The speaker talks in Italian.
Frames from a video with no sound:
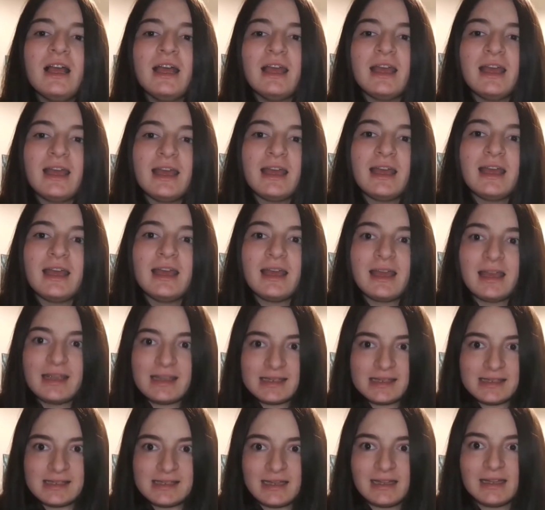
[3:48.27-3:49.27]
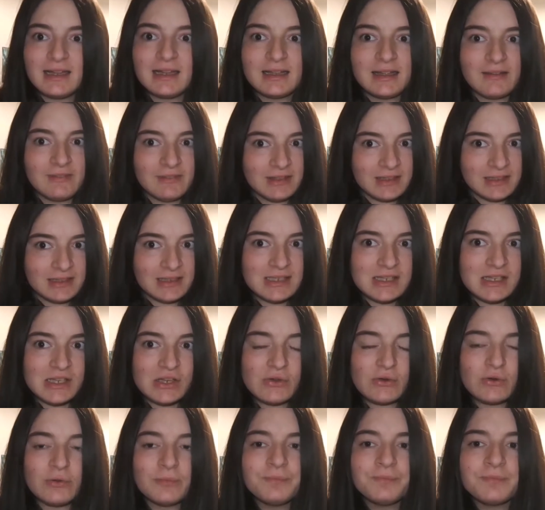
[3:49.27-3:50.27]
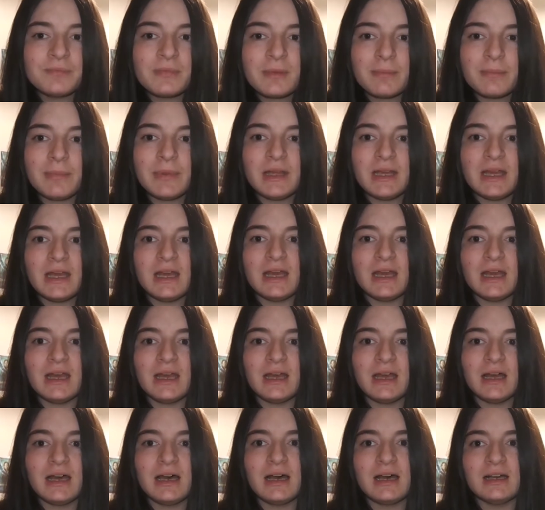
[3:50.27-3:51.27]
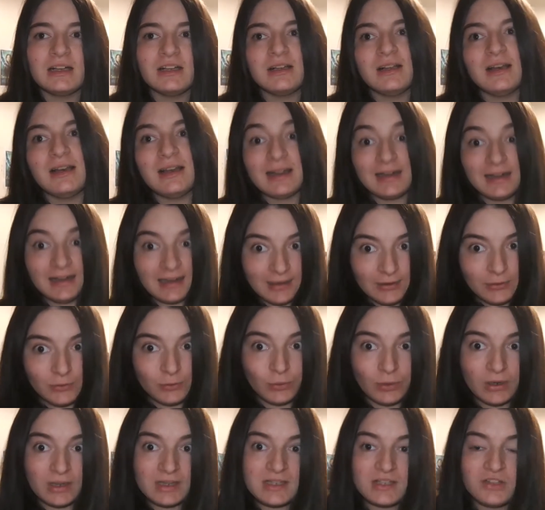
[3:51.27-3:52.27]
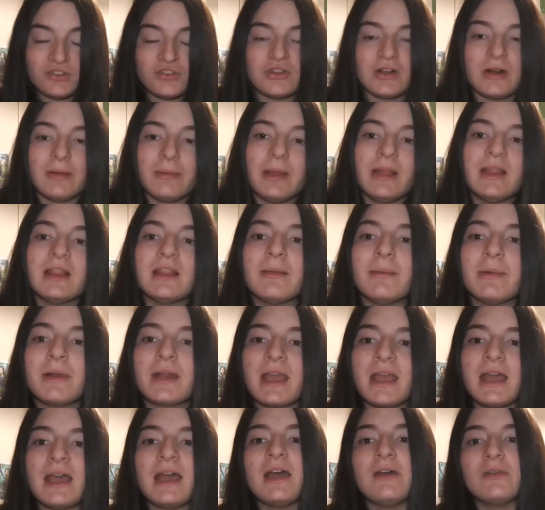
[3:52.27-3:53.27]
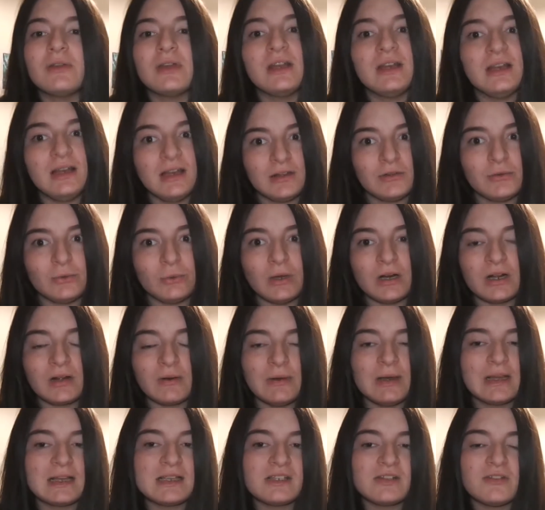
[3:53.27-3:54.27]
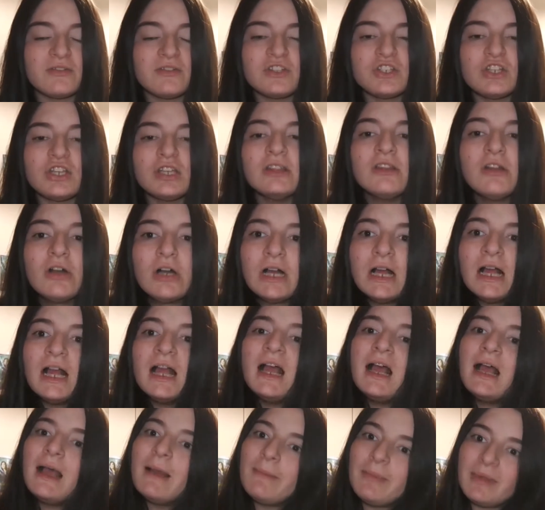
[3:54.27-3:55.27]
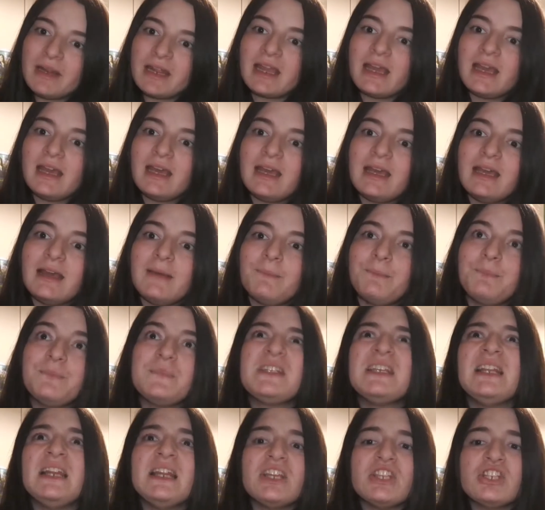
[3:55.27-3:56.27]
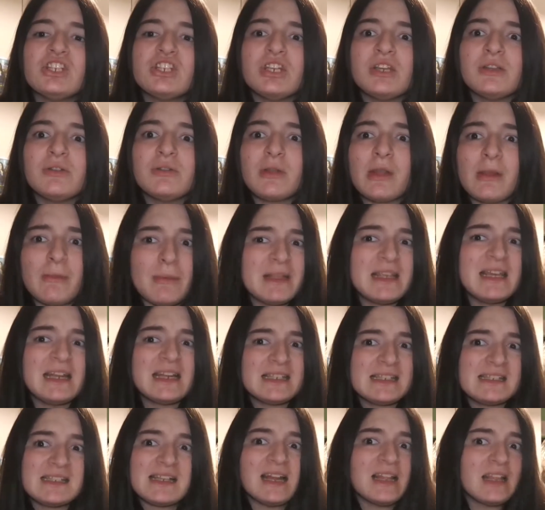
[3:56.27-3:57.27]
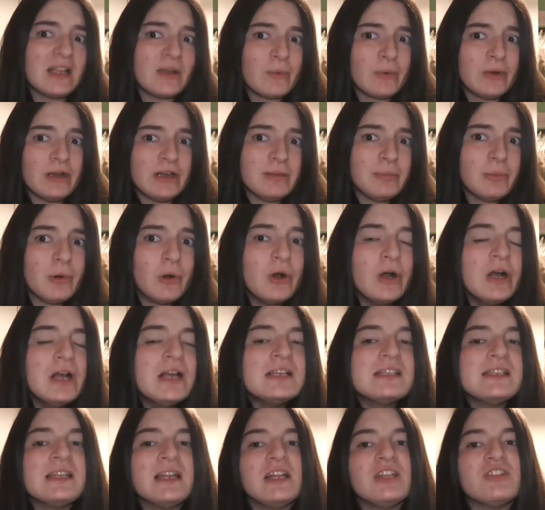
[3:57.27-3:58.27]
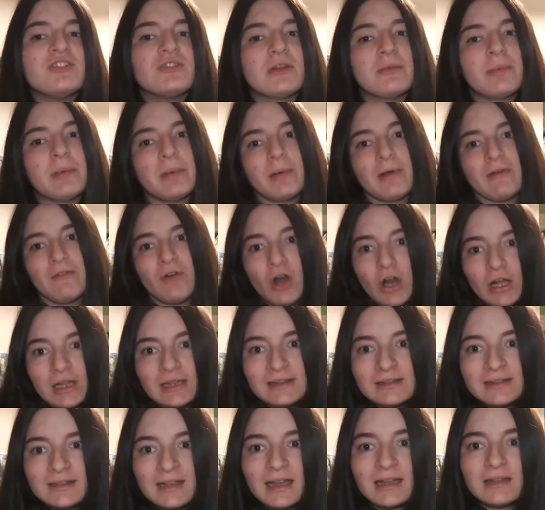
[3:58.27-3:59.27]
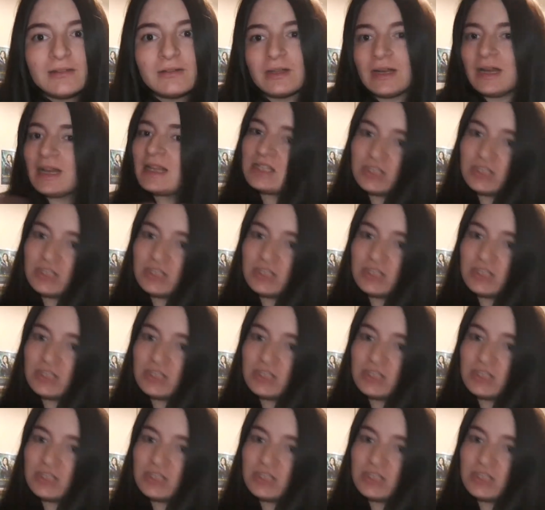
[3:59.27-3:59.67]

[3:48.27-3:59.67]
è S, la nave di Teseo, eh, la rilettura sinceramente, perché è una rilettura quella che sto facendo, perché mm, si legge in una maniera strana quel libro, si legge una prima volta la